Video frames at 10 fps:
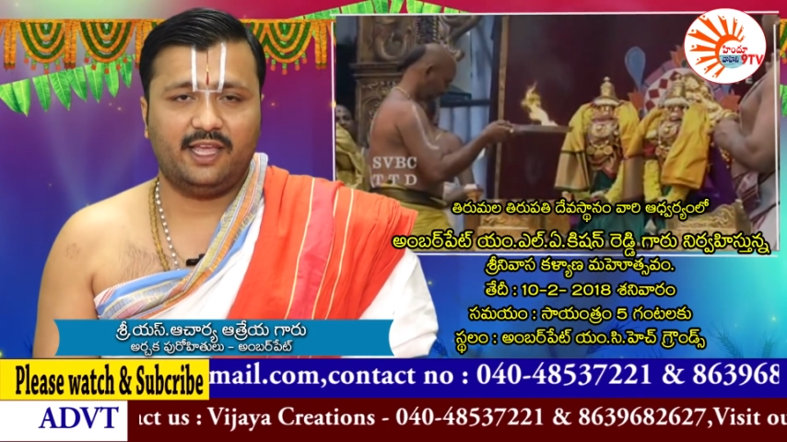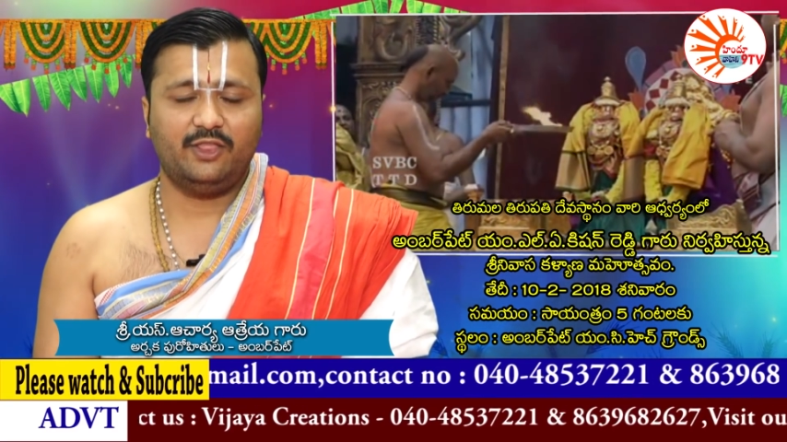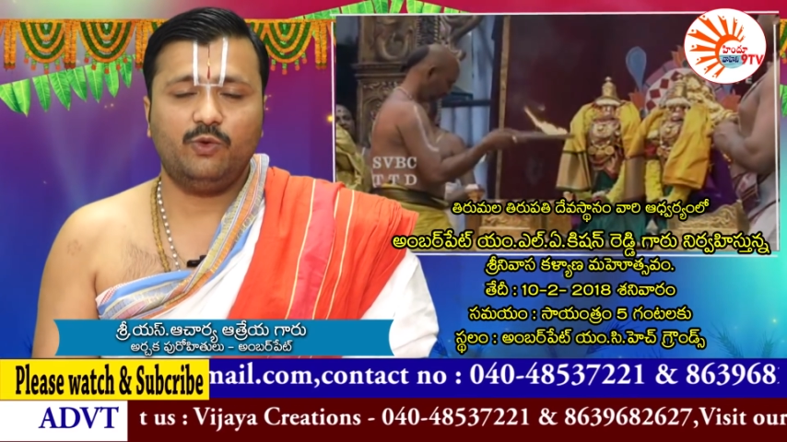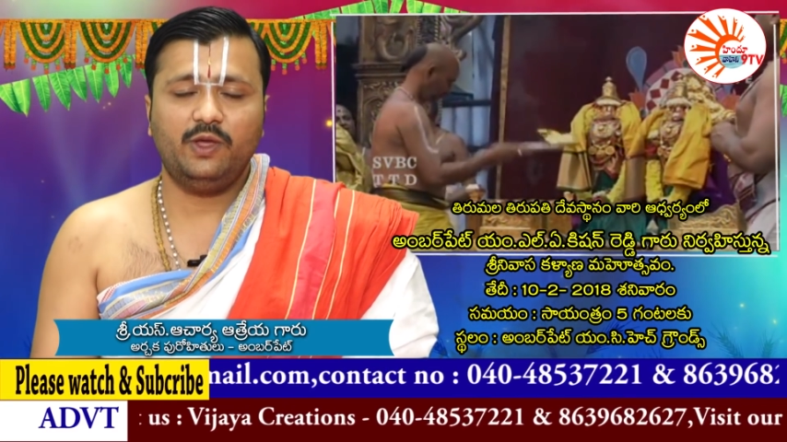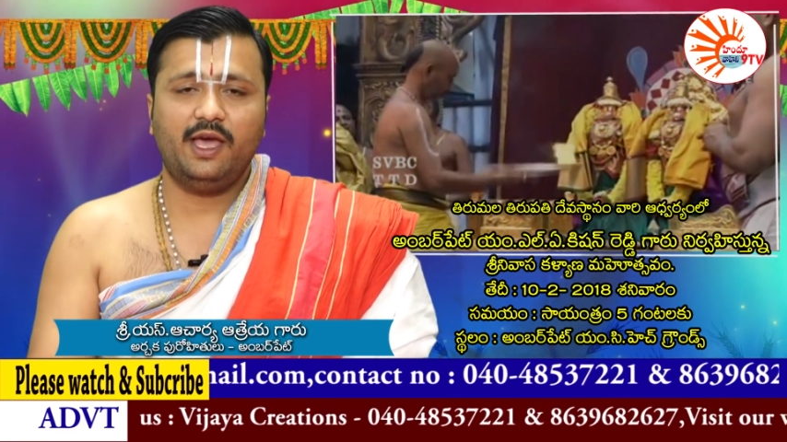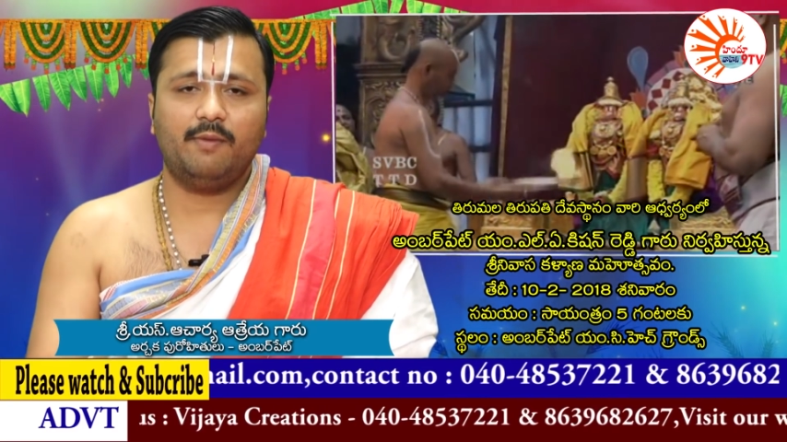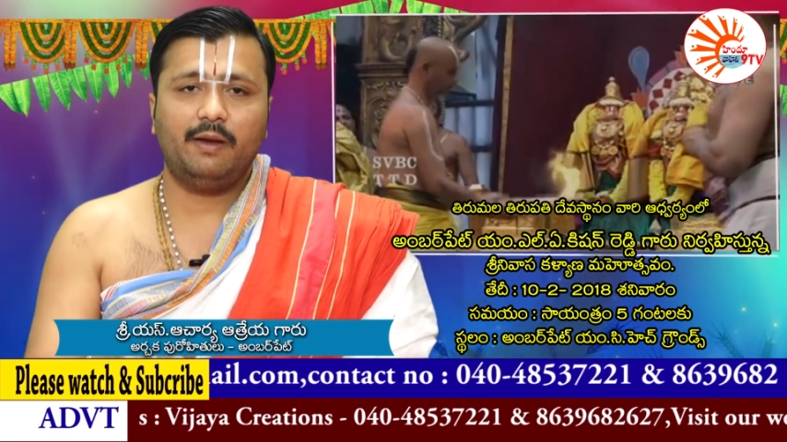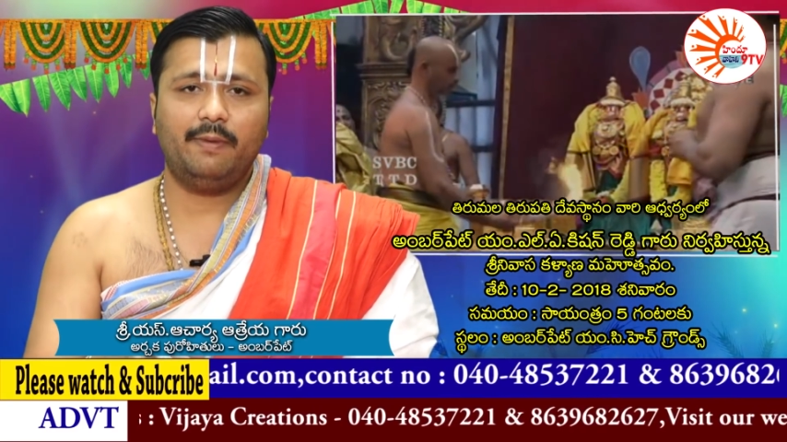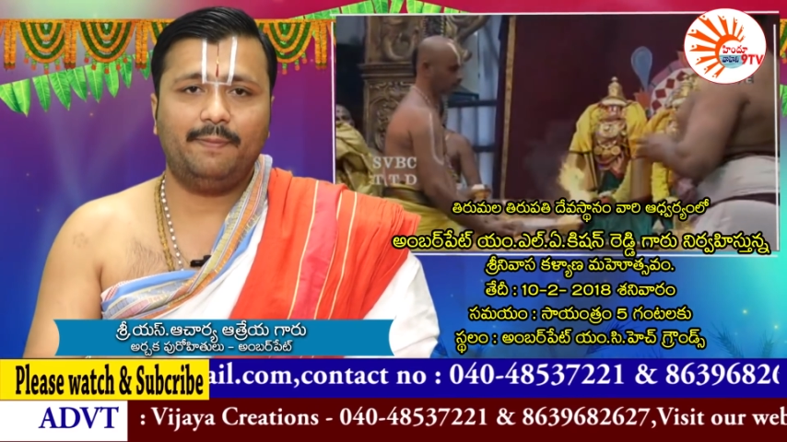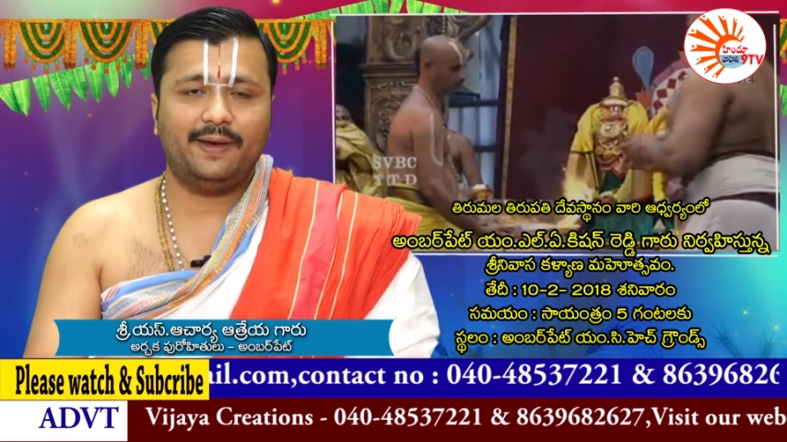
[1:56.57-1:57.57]
ఎందుకు ఈ
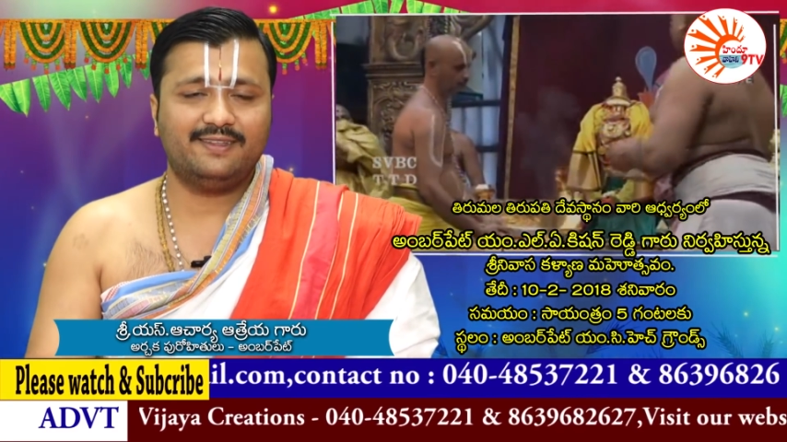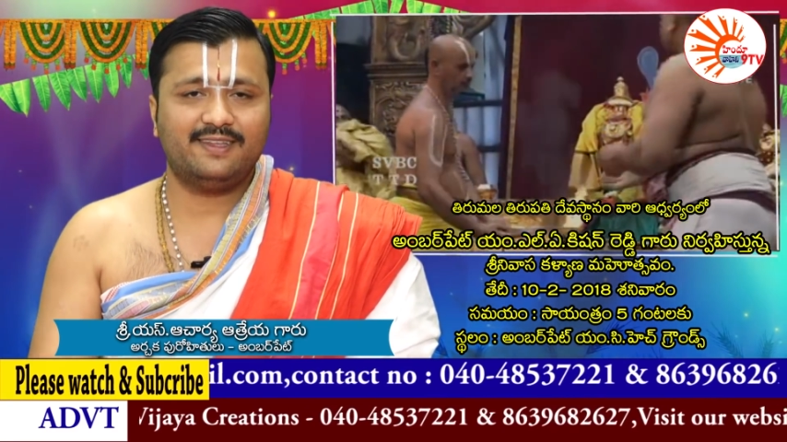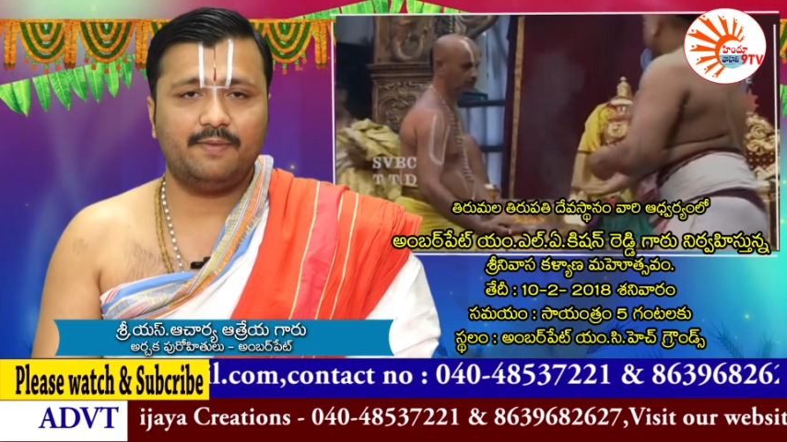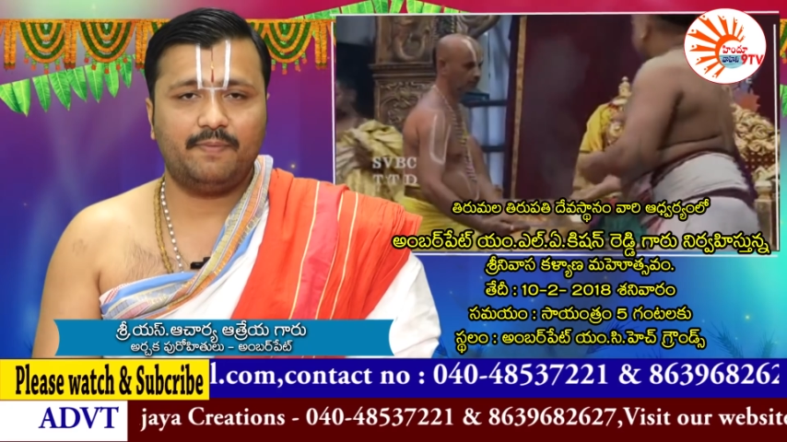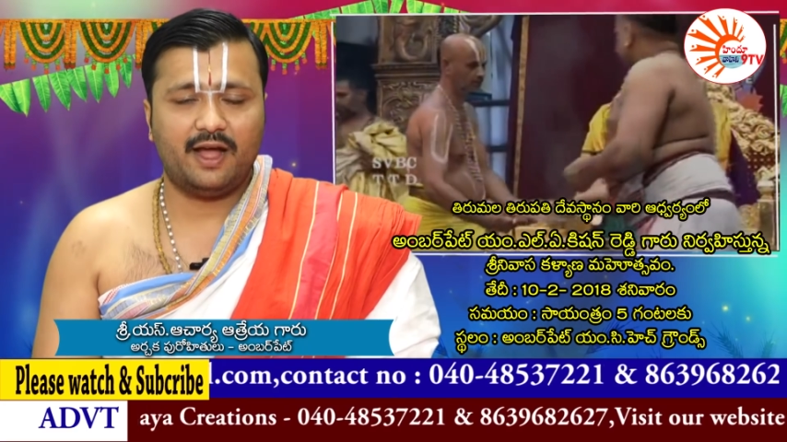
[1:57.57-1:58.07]
అమర్పేట పరిసర